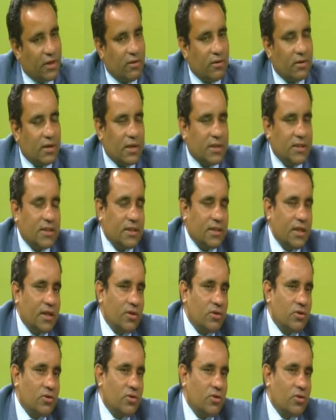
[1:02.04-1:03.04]
হলো রেস্ট্রিক্টেড
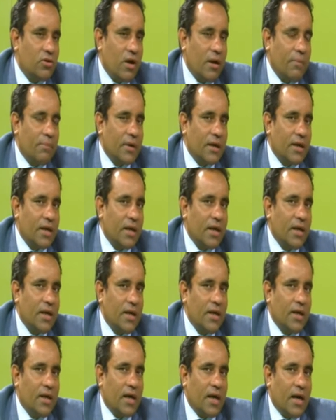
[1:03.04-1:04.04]
কোর্স হলো আপনাকে
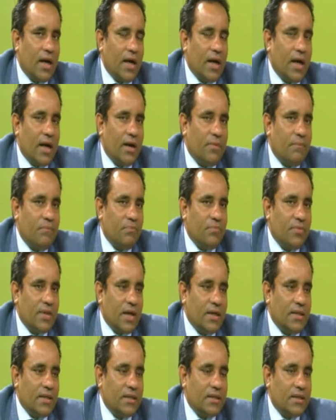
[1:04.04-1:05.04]

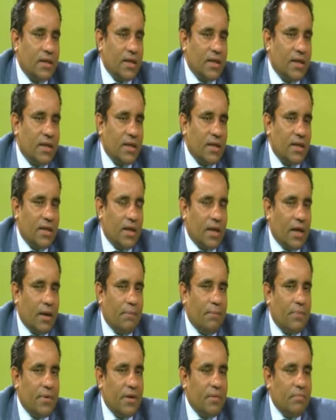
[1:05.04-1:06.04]
এই দেশের
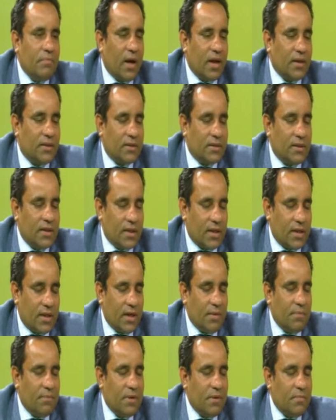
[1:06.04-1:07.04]
এভরি মাসে
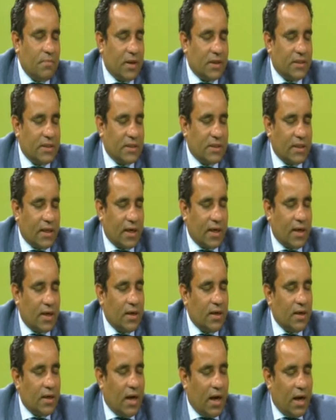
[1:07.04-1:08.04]
এভরি মাসে তারা
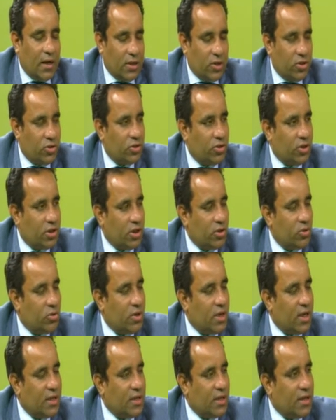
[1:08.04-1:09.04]
আঠারোশো থেকে দুই
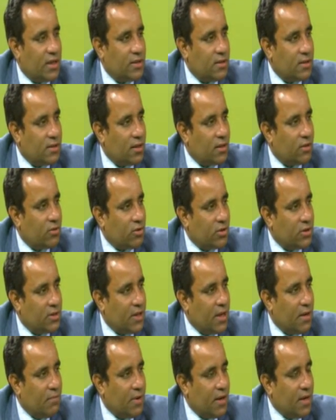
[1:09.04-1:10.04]
হাজার অ্যাসিডেড কস
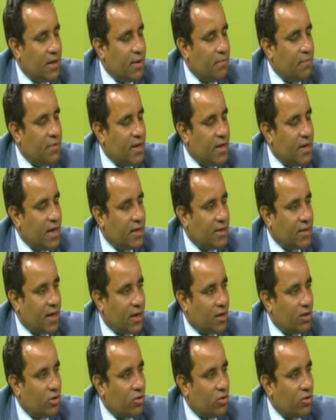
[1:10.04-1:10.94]
দেয় মানে এভরি ইয়ার টার্গেট